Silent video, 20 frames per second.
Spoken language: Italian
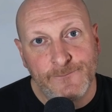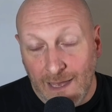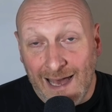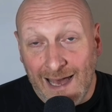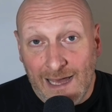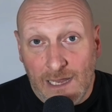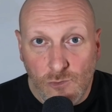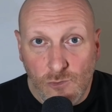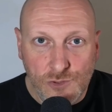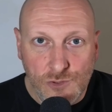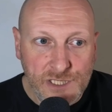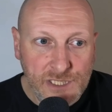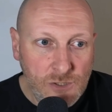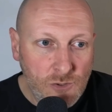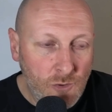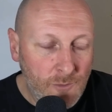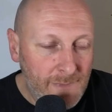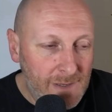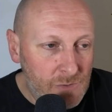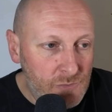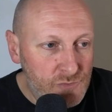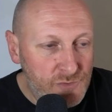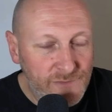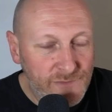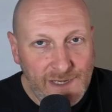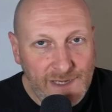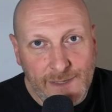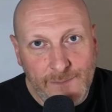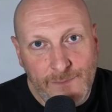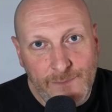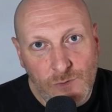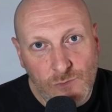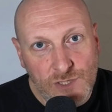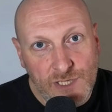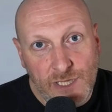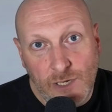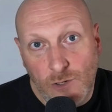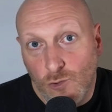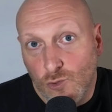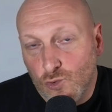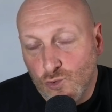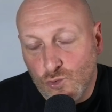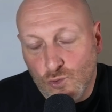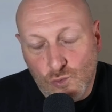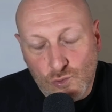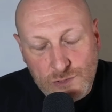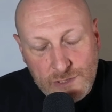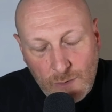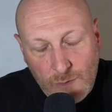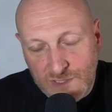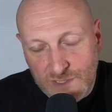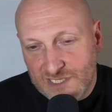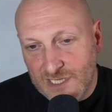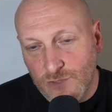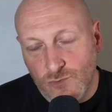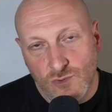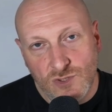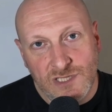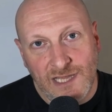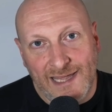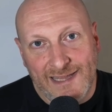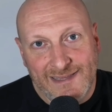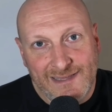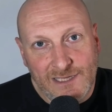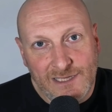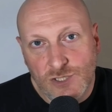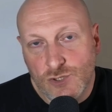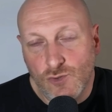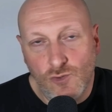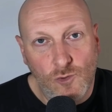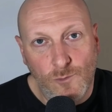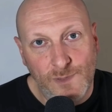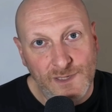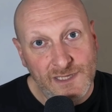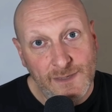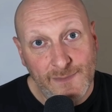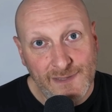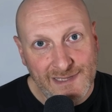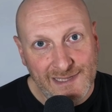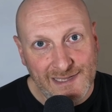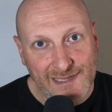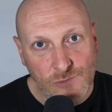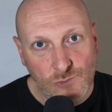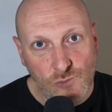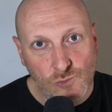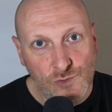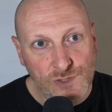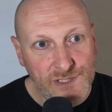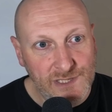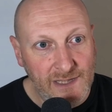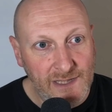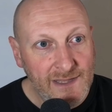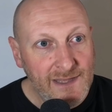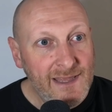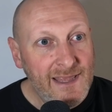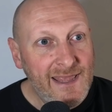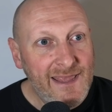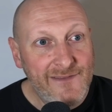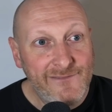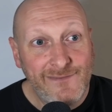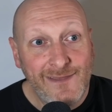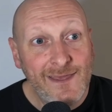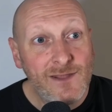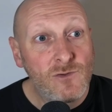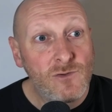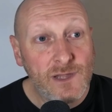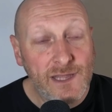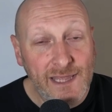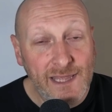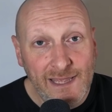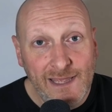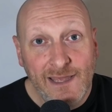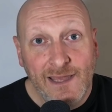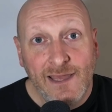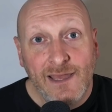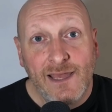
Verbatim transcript: Ah, lo dico, ma non dovrei nemmeno dirlo, tutte queste newsletter sono completamente gratuite. È vero che